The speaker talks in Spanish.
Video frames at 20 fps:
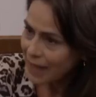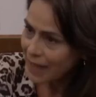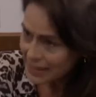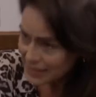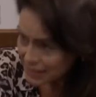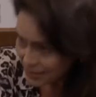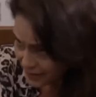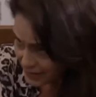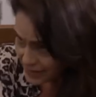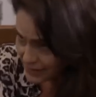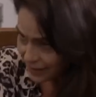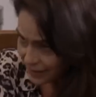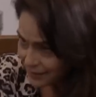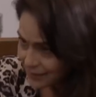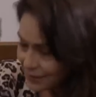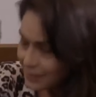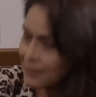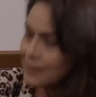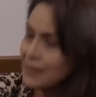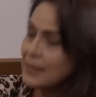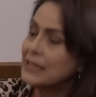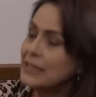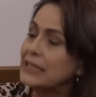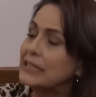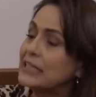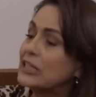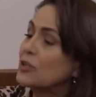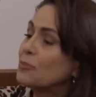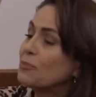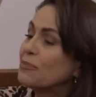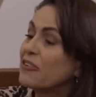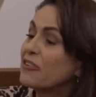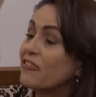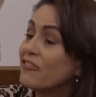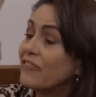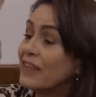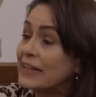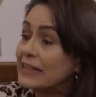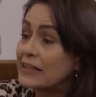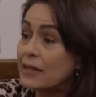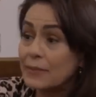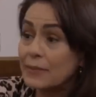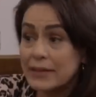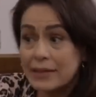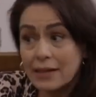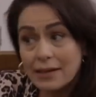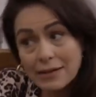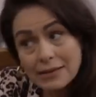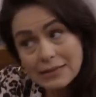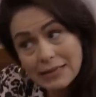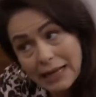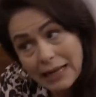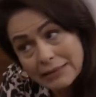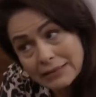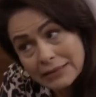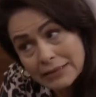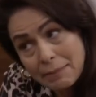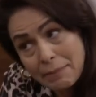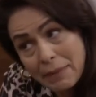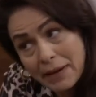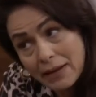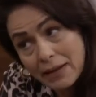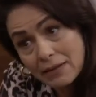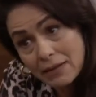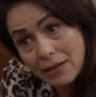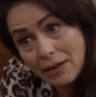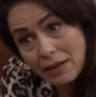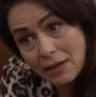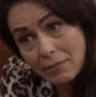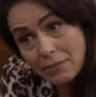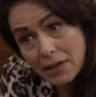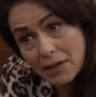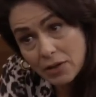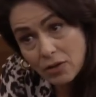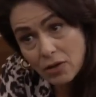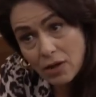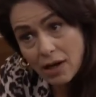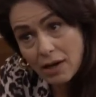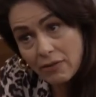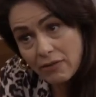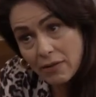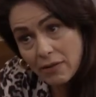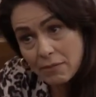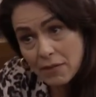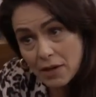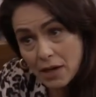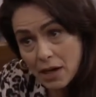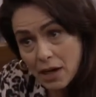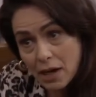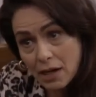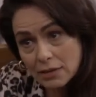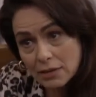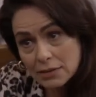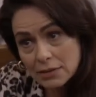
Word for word: así va a ser. Y entiendo perfectamente el desgaste para ti y para toda la familia.